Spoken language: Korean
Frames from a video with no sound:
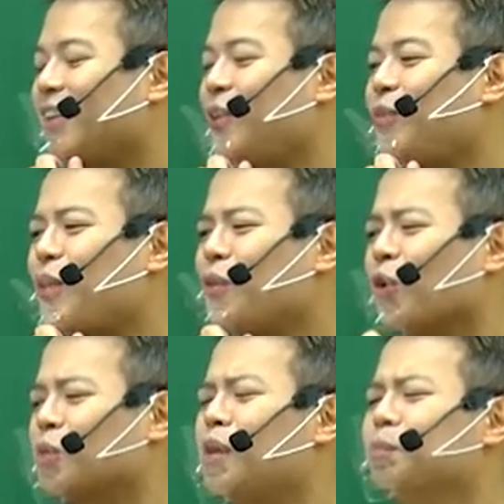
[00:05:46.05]
그
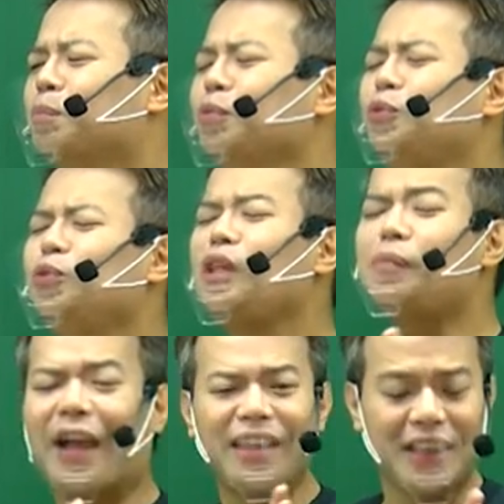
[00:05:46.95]
이외에도 정말 무수히
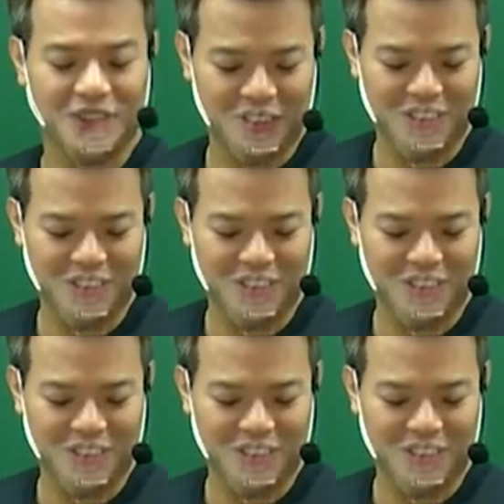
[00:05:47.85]
많은 게 있어요.